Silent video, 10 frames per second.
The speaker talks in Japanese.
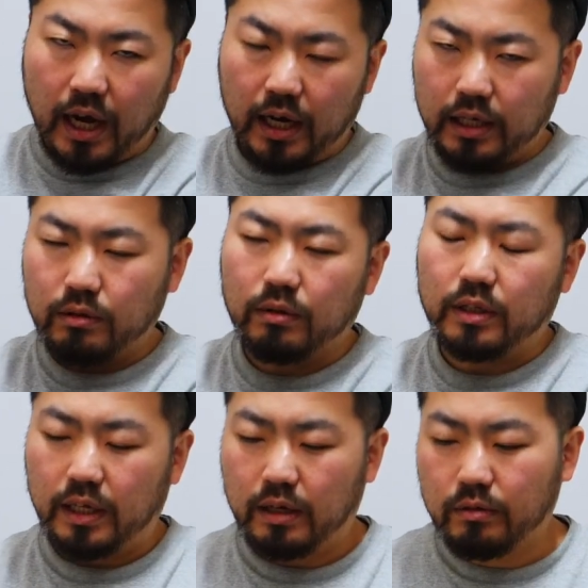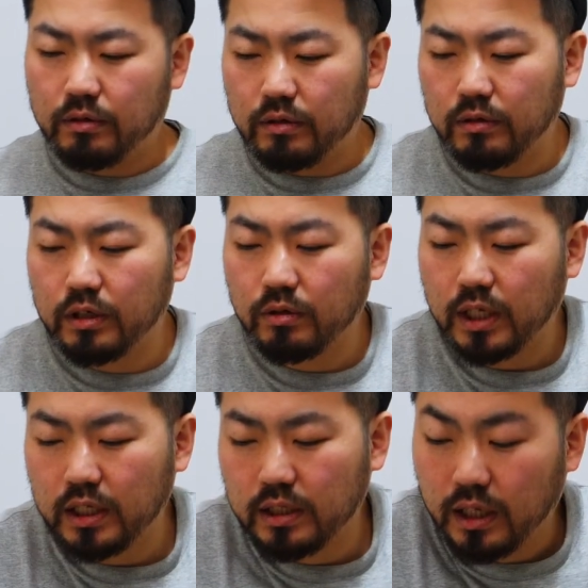争って後ろ
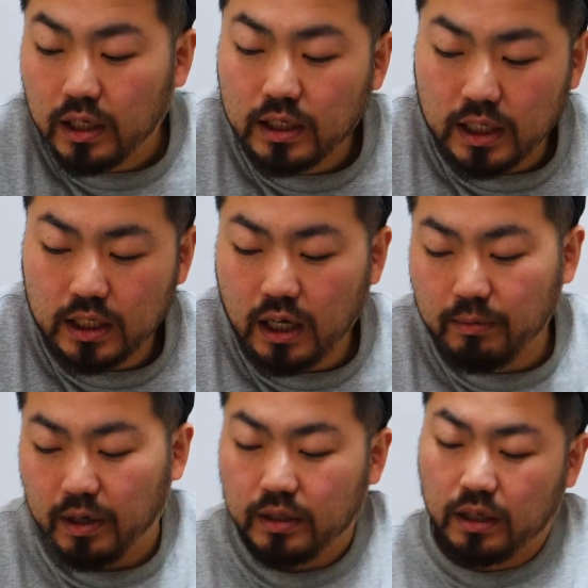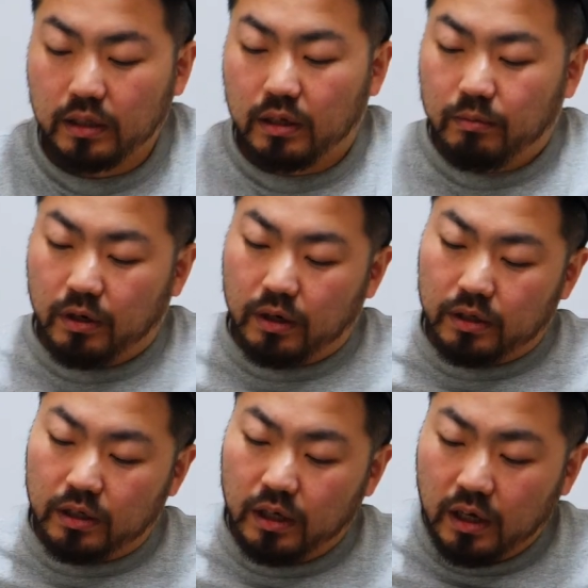差,、ね、差し競馬になった場合
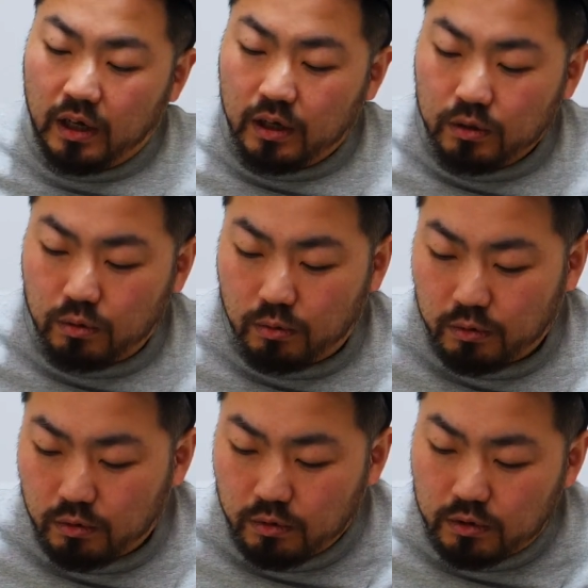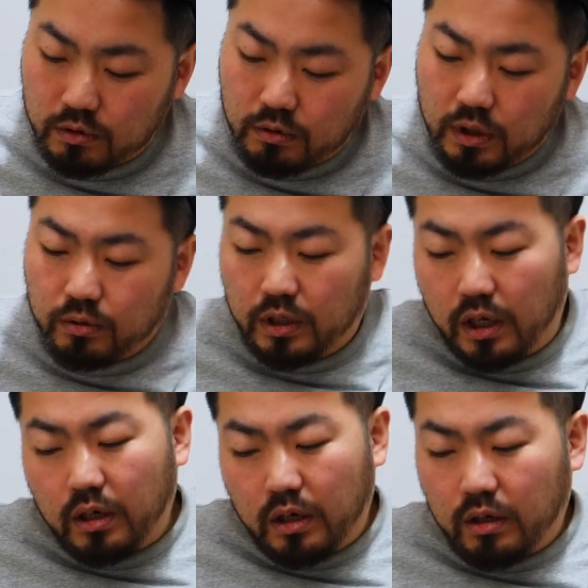ちょっとこれ突っ込んでいくんじゃ
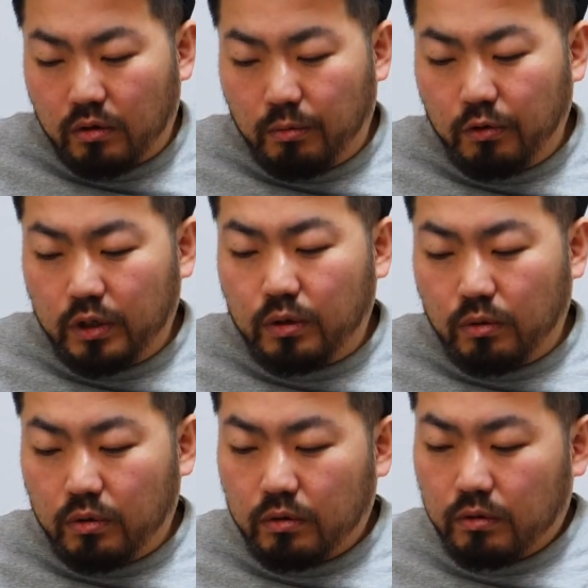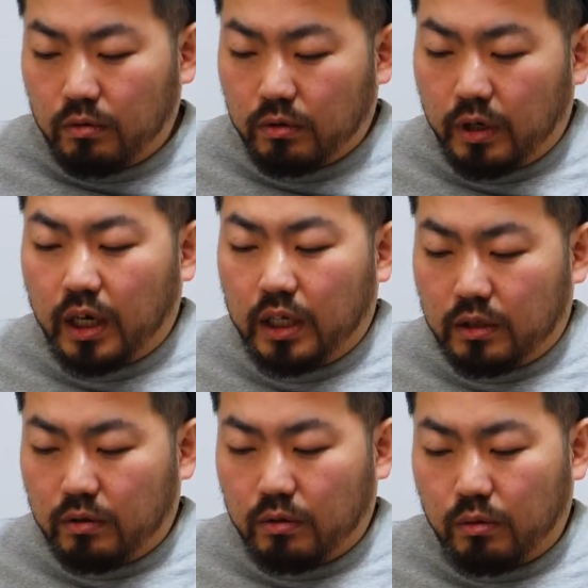ないかなと思う一頭
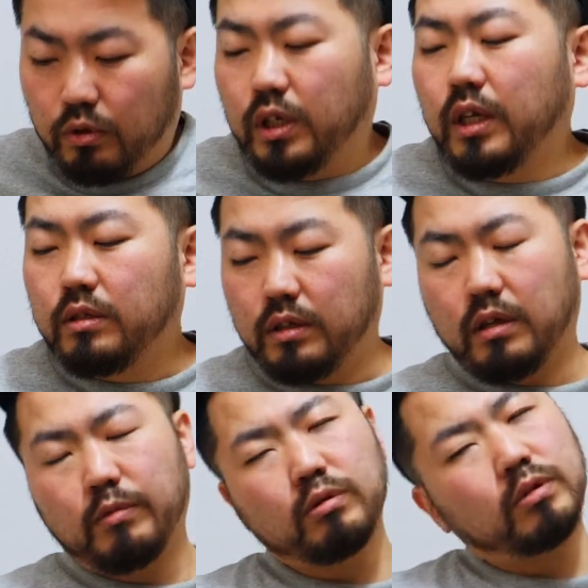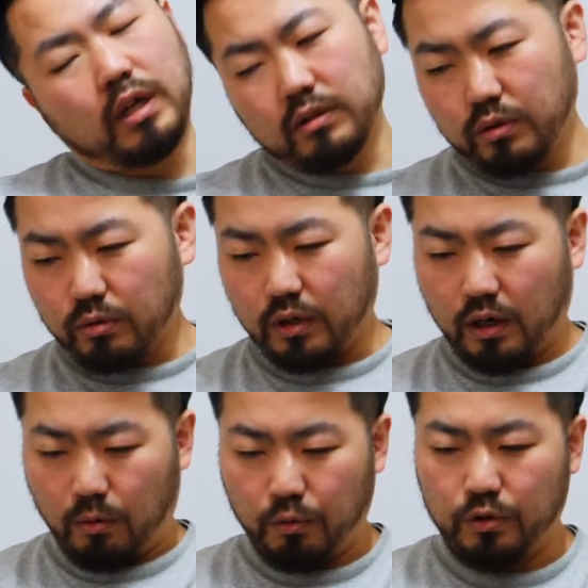ロードレガリスこちらですね、まあ、ちょっと単勝と
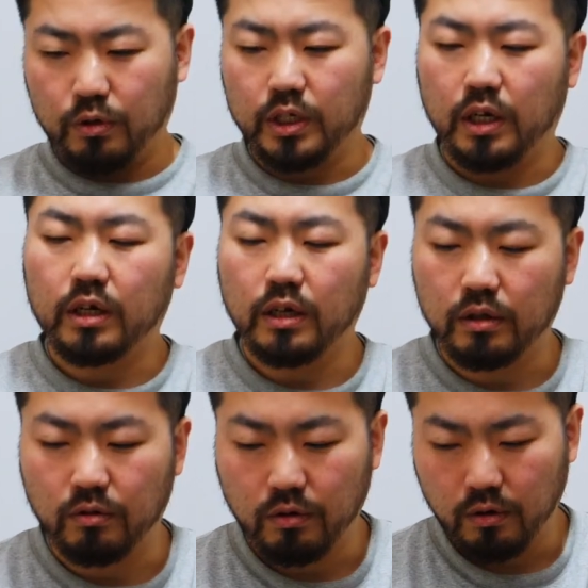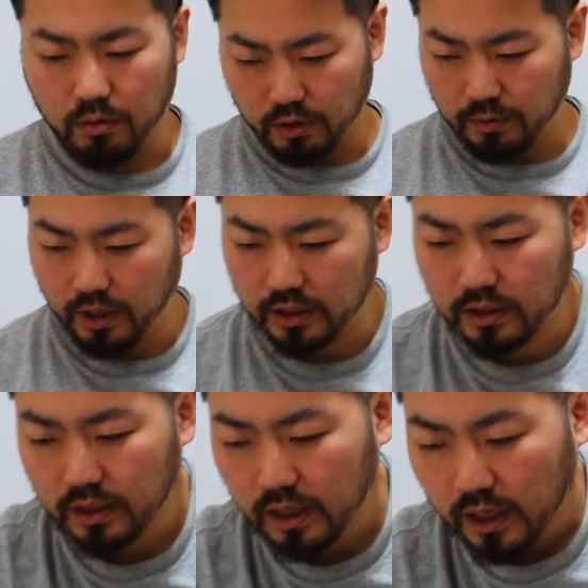か面白いんじゃないかなと思ってま
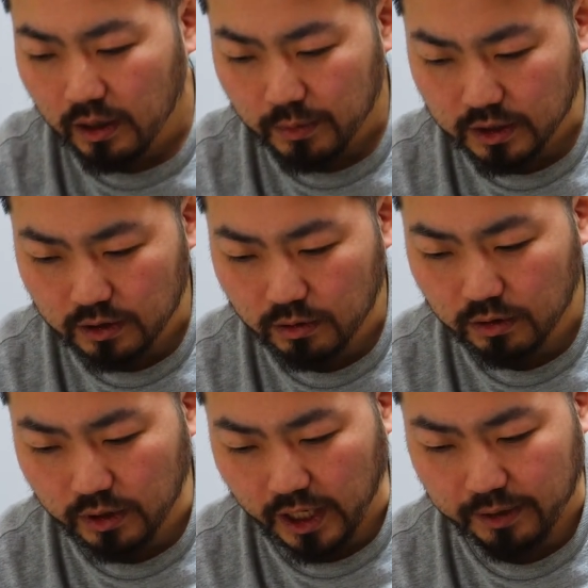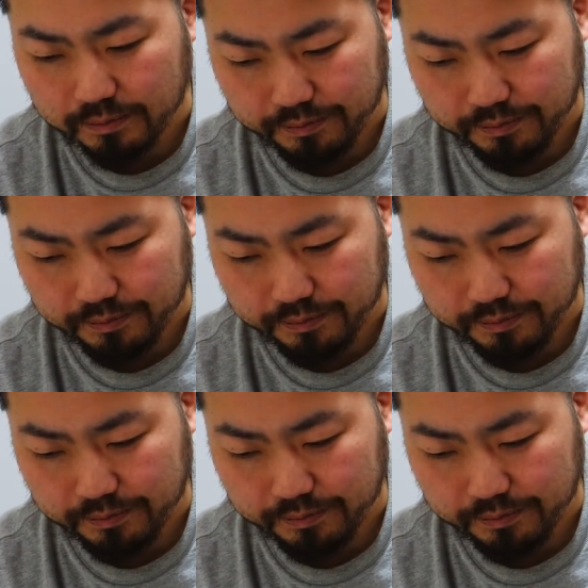す。まあ、ということで、